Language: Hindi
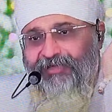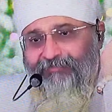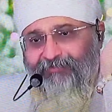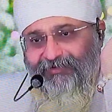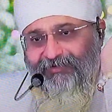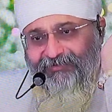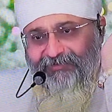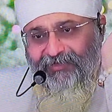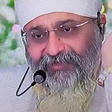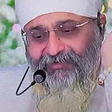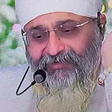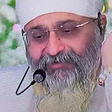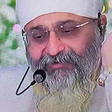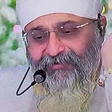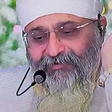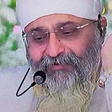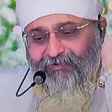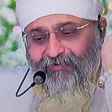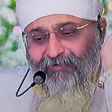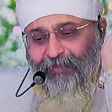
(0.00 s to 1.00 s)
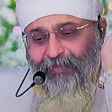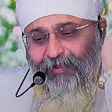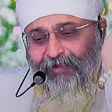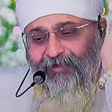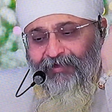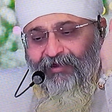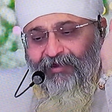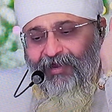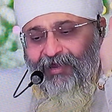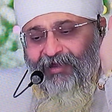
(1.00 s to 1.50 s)
बन जाए
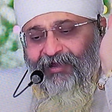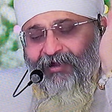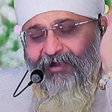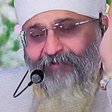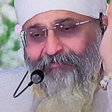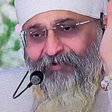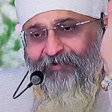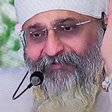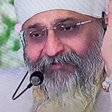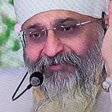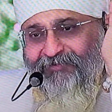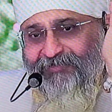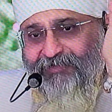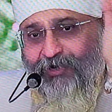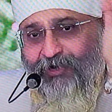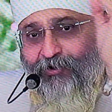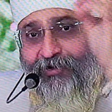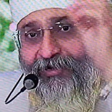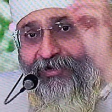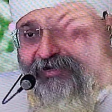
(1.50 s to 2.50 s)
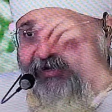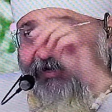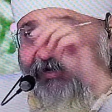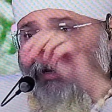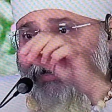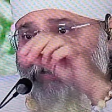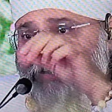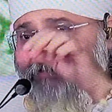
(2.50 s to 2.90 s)
लेखन पवन चलाओ लिखने के लिए